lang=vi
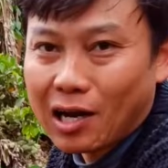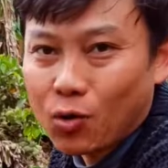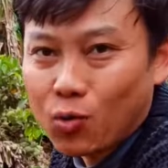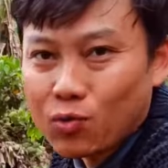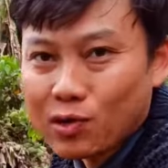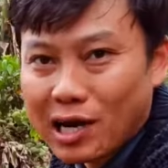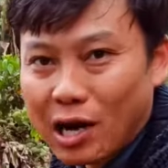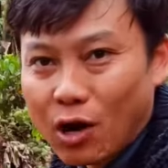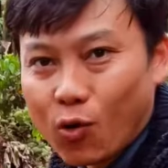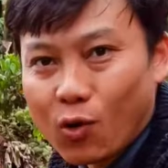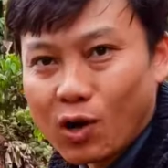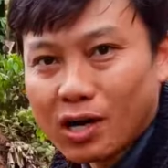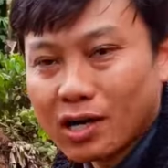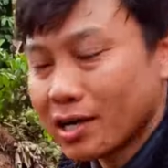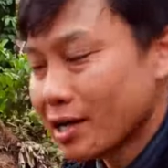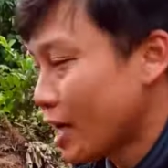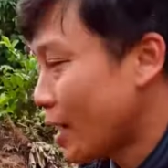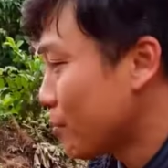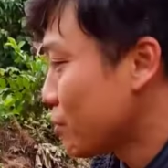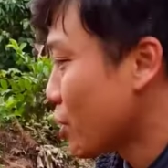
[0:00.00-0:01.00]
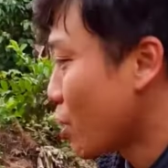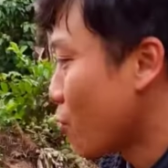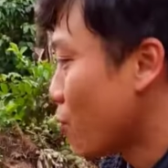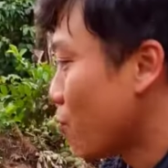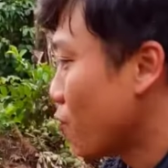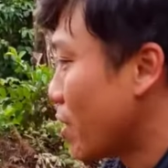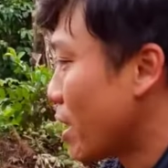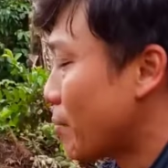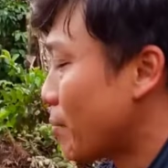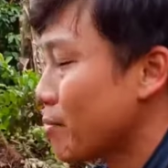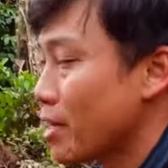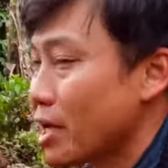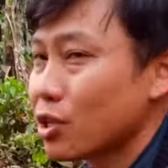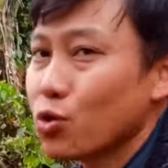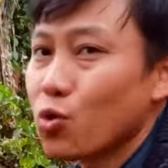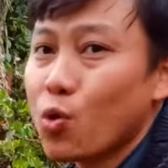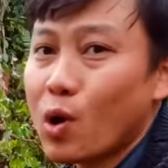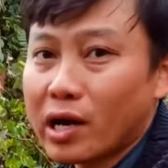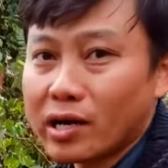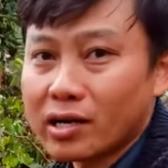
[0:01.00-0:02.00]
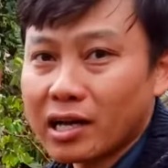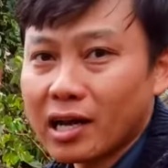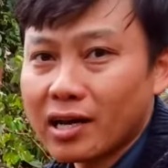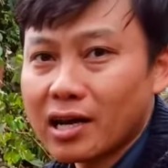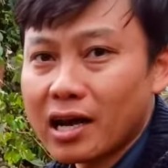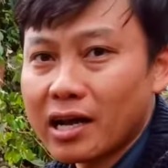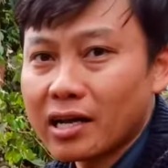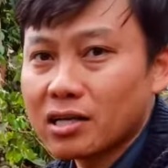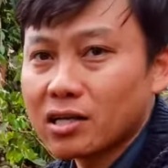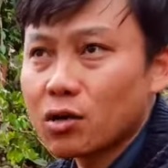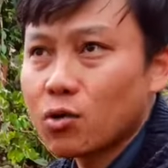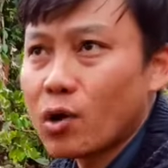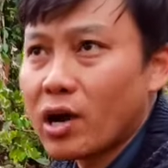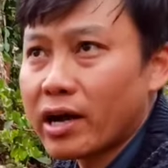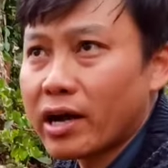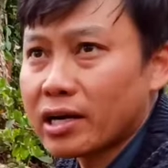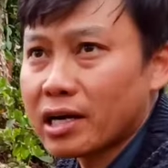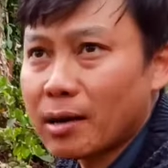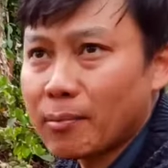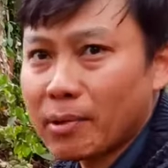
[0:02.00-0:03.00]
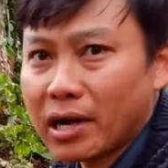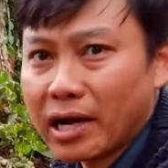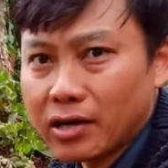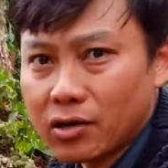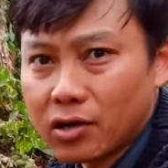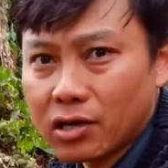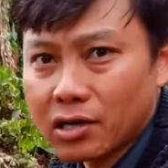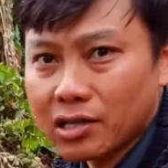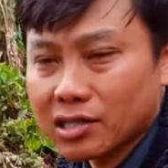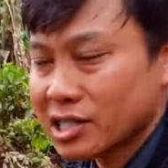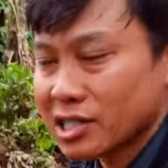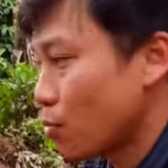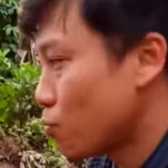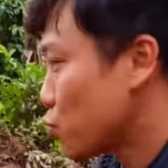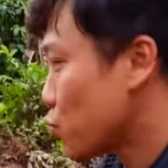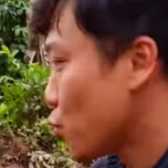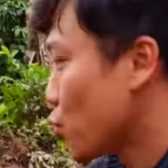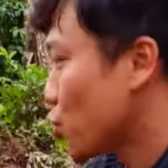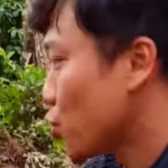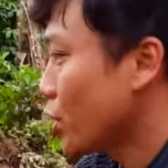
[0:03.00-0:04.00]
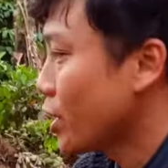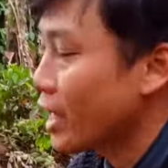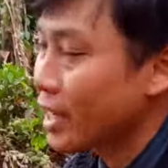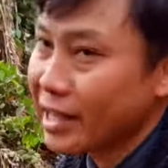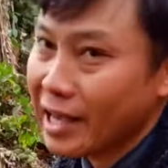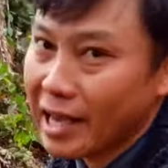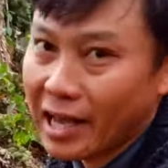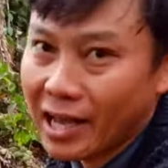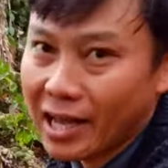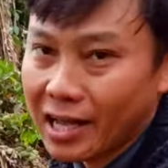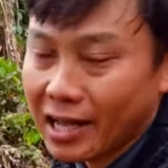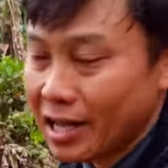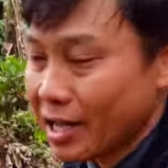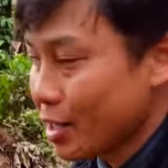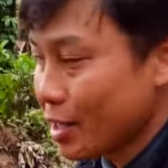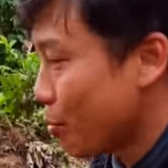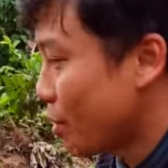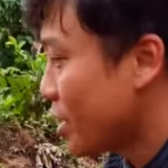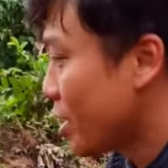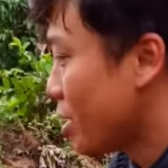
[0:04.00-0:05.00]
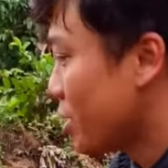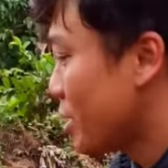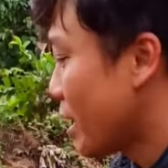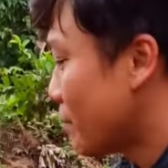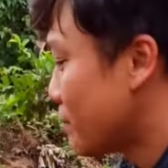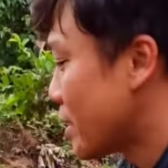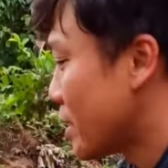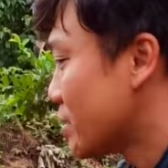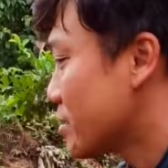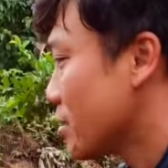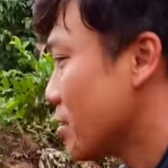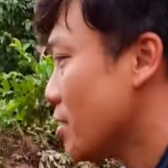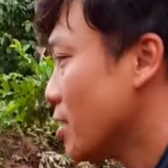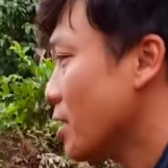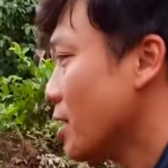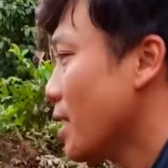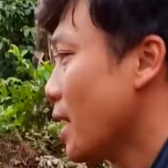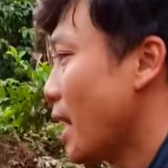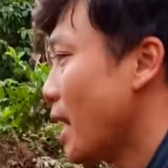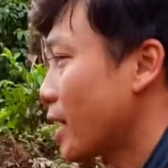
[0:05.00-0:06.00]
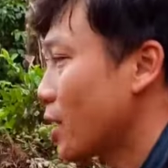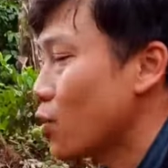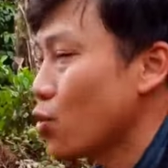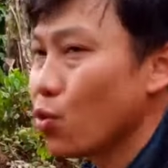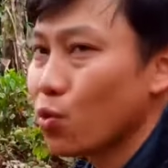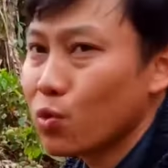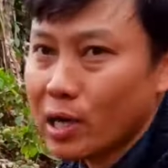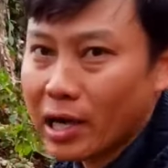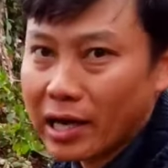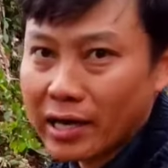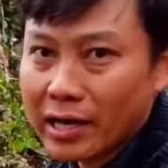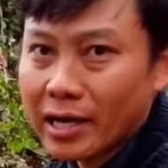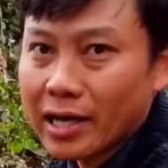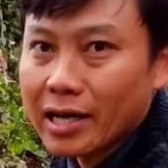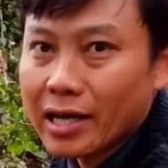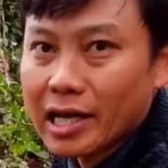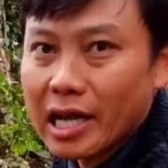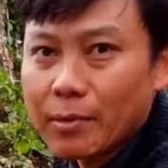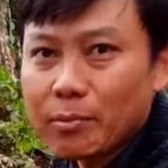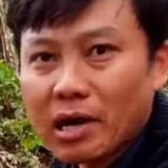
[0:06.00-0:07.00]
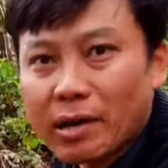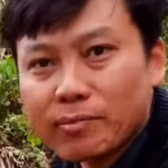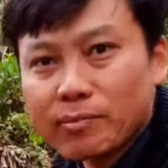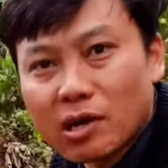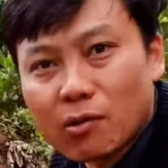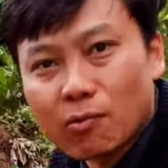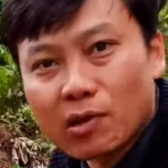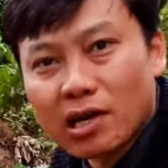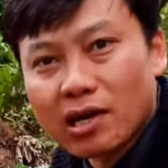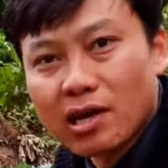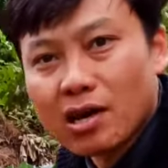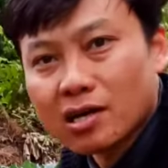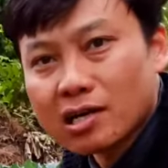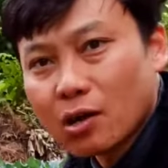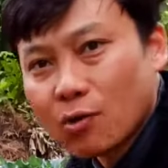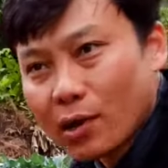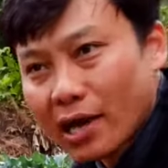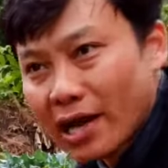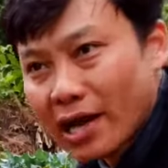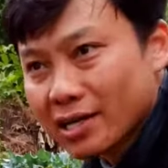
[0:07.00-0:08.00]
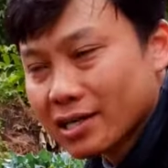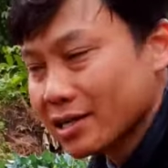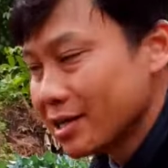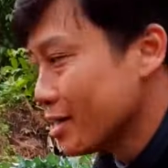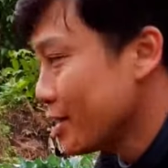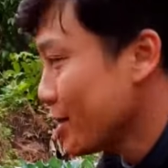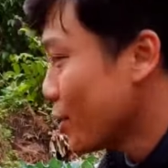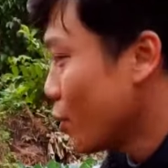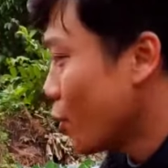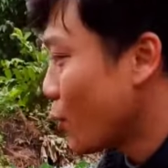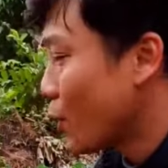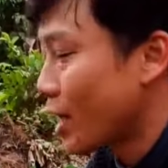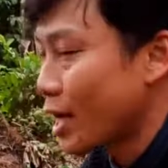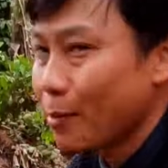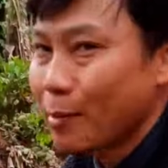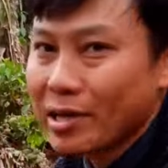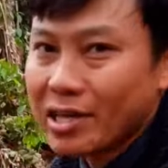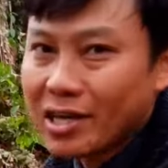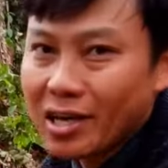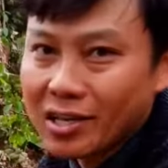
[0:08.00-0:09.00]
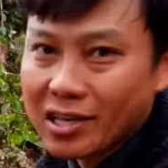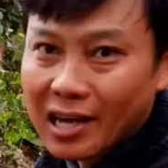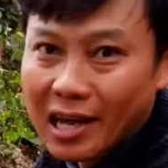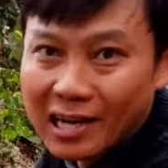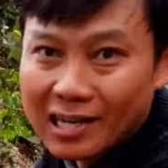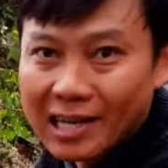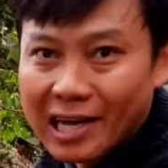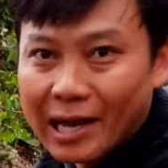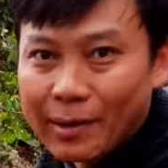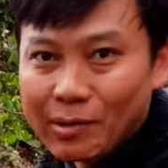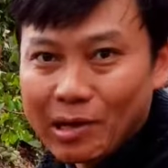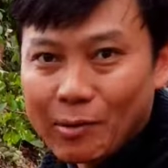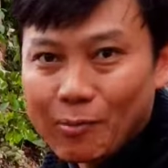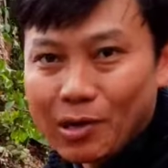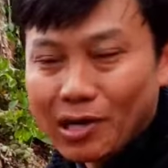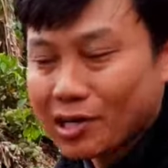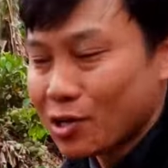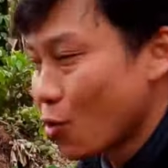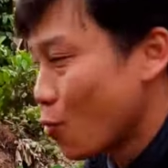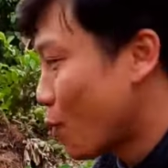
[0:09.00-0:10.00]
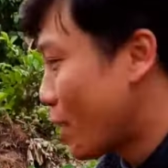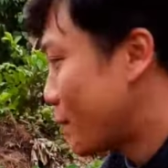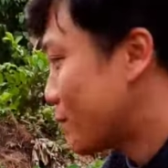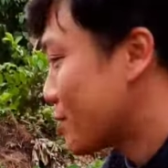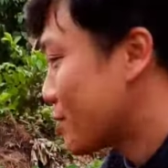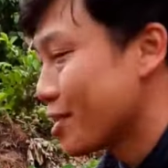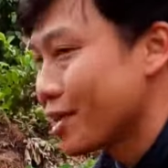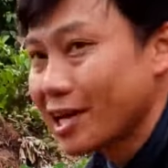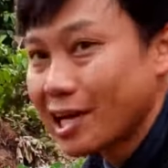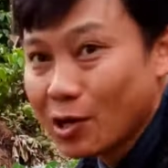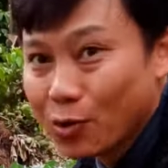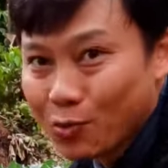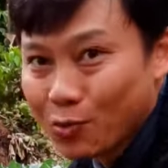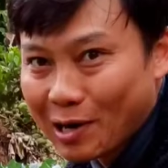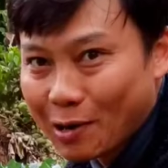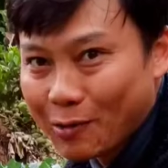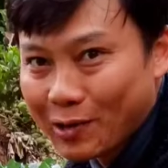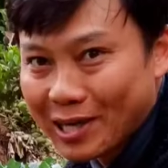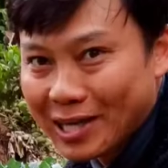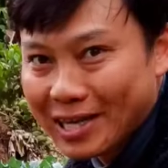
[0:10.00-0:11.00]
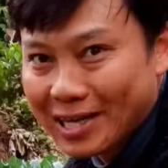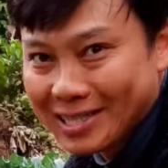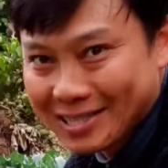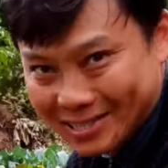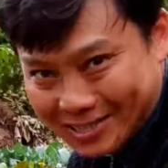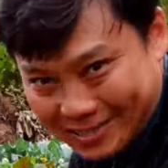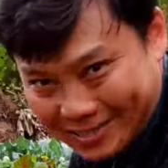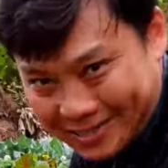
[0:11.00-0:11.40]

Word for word: là luống rau á em trồng và em đã thu hoạch cách đây được khoảng 5 ngày rồi xong xuôi rồi cả nhà bây giờ thì em sẽ xử lý lại cái luống này để mà em trồng cái đợt rau khác ok bây giờ thì anh chị em nhà mình cùng em xử lý cái luống rau này nha